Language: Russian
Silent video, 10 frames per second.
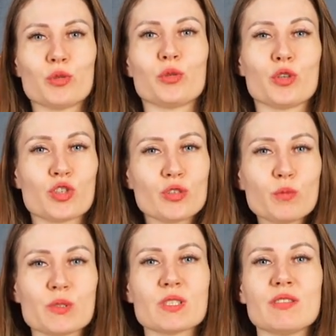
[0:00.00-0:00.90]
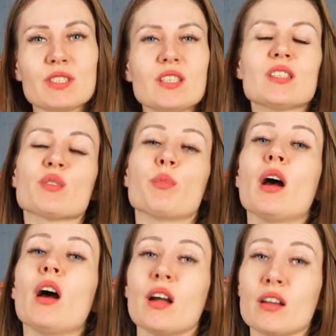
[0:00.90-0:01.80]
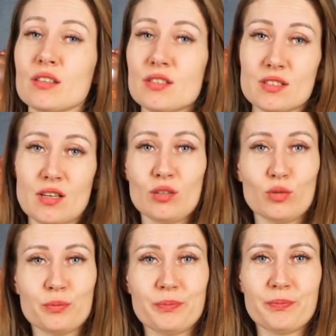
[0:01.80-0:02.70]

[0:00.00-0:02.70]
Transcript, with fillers: кто решил посвятить себя аэродизайну.